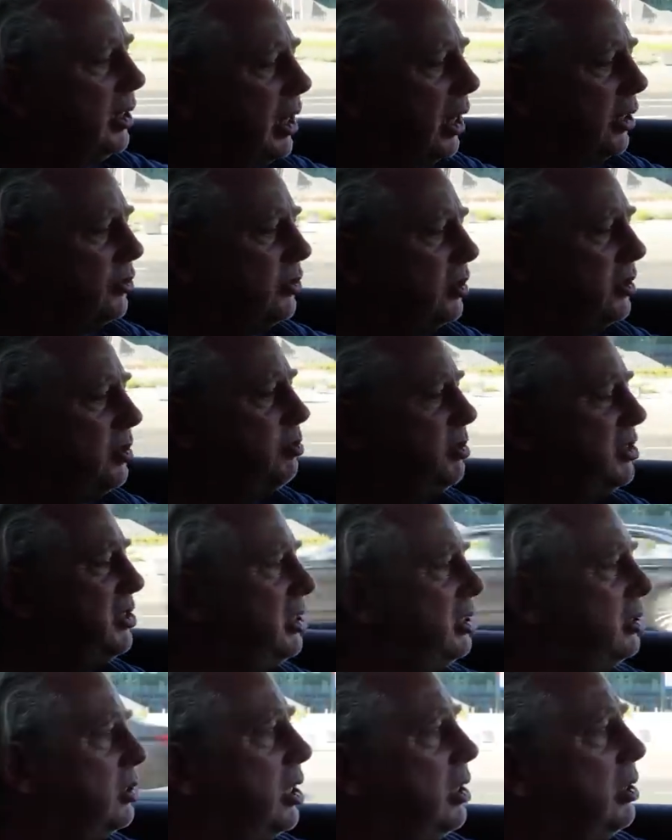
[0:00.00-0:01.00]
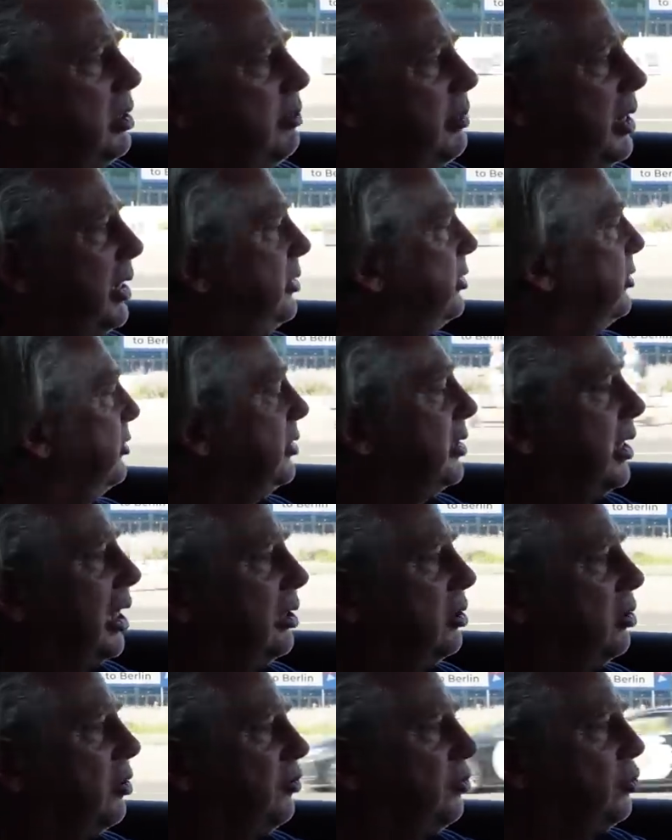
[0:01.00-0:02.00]
Also die Bedienelemente sind
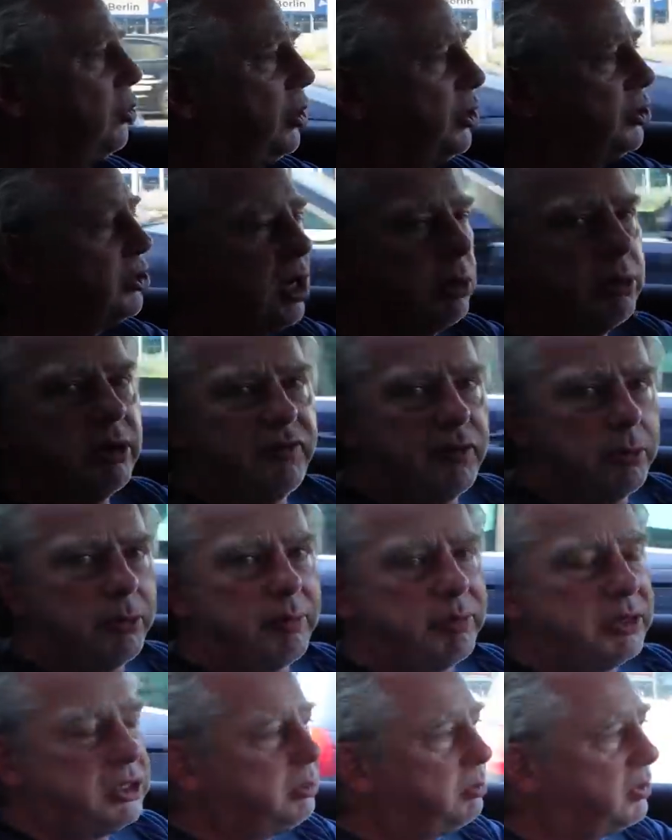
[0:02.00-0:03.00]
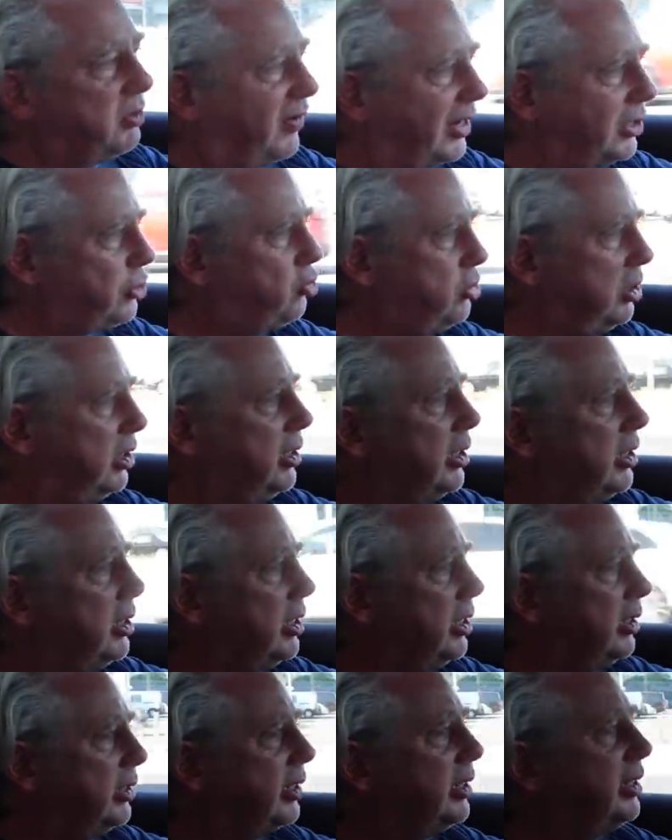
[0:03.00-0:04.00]
alle auf Deutsch, aber wenn man mit ihm quatscht,
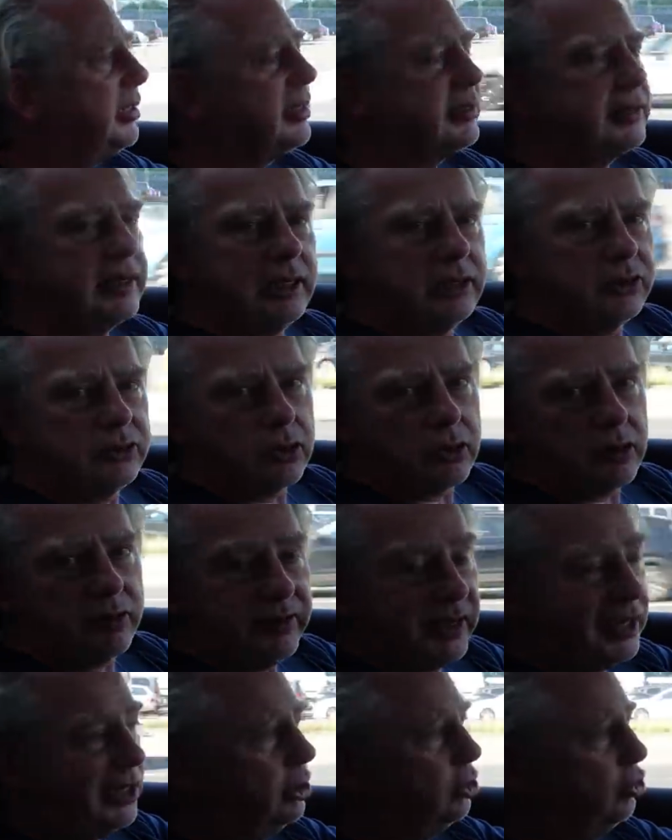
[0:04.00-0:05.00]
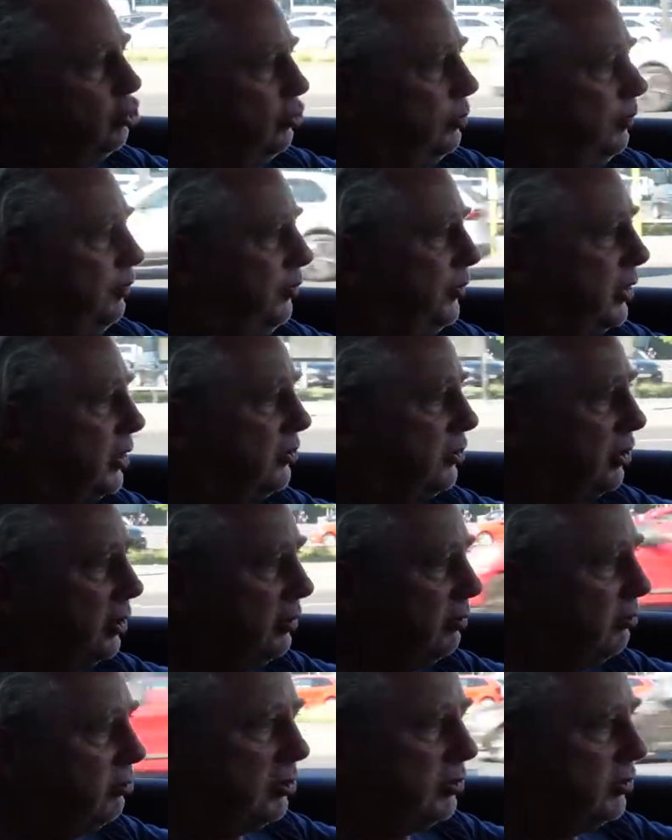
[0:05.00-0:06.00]
dann geht das alles noch auf Englisch. Das
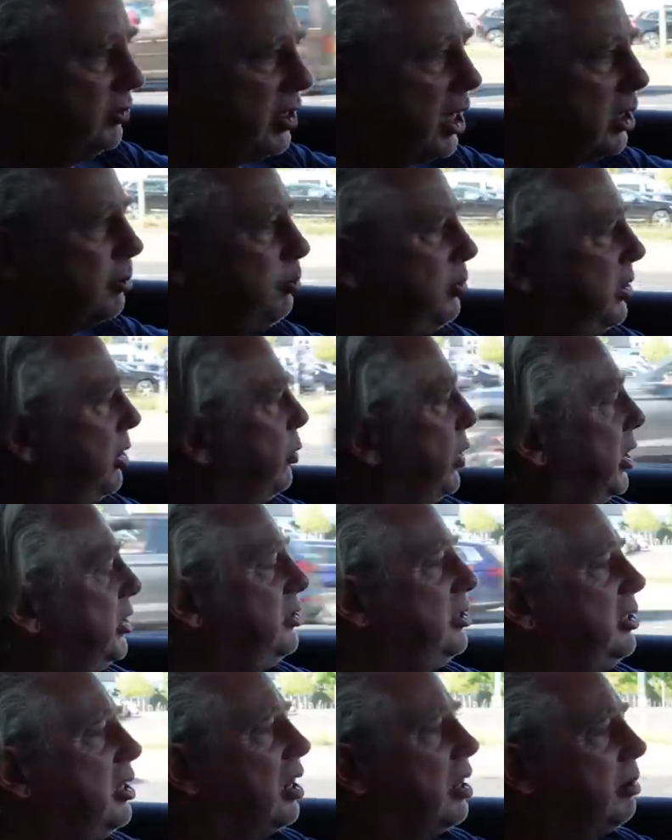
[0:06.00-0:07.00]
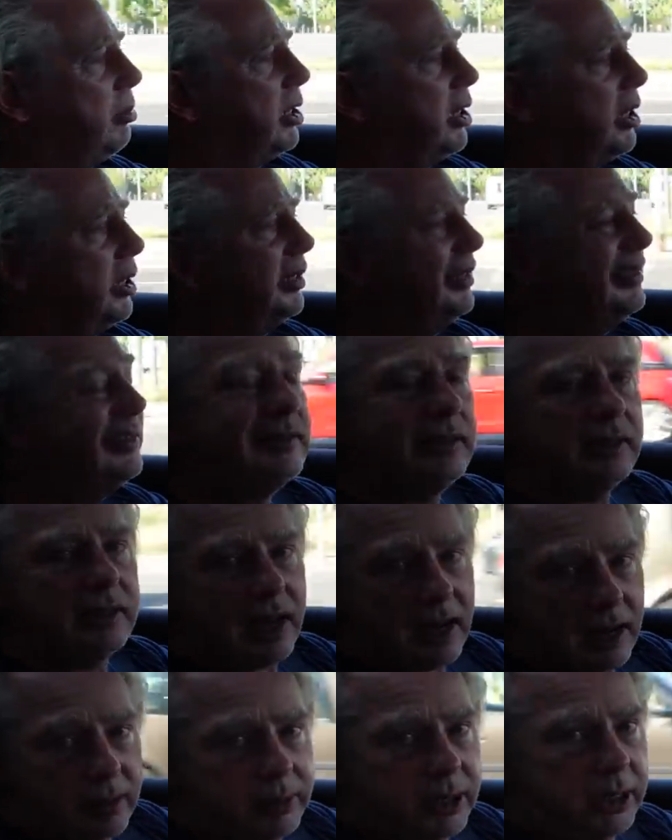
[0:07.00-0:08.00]
sagt BYD aber, ist in
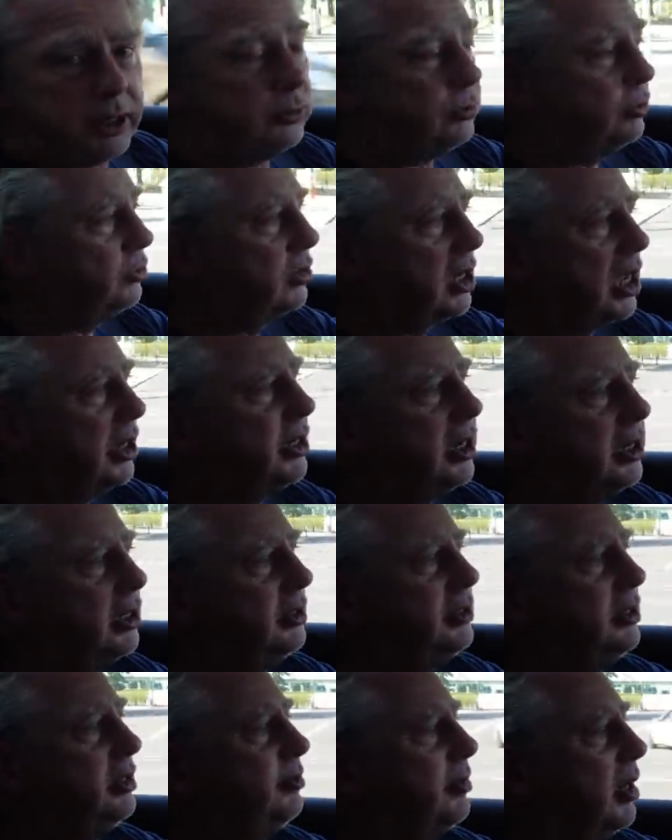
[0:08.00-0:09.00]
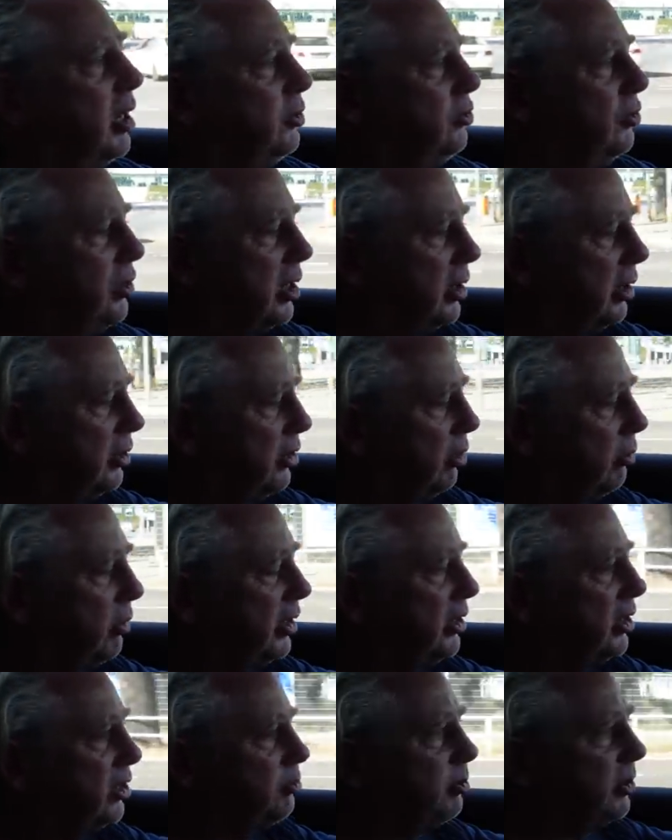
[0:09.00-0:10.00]
Arbeit und kann eigentlich nicht mehr allzu lange
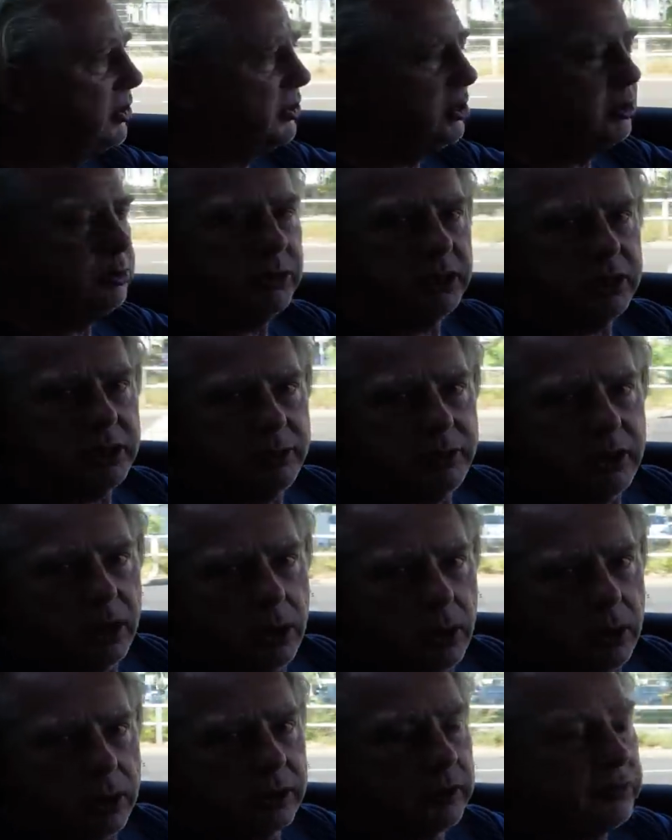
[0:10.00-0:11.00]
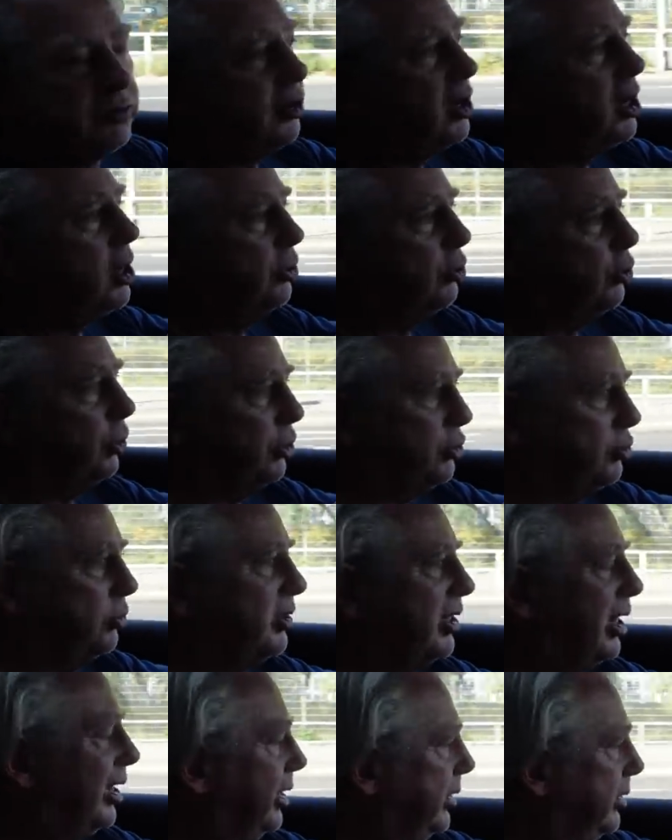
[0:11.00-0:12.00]
dauern, dass man sich mit ihm ja auch auf Deutsch
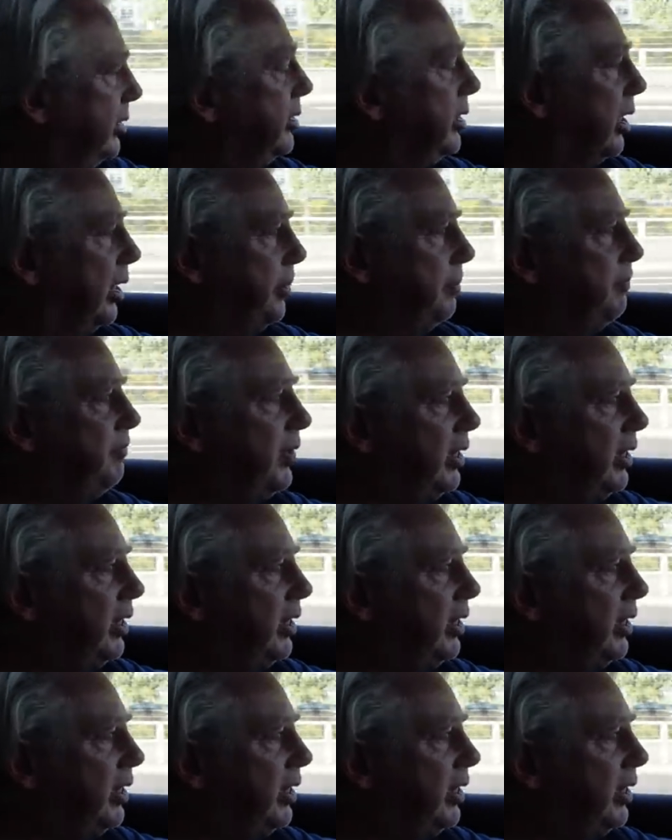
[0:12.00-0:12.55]
unterhalten kann.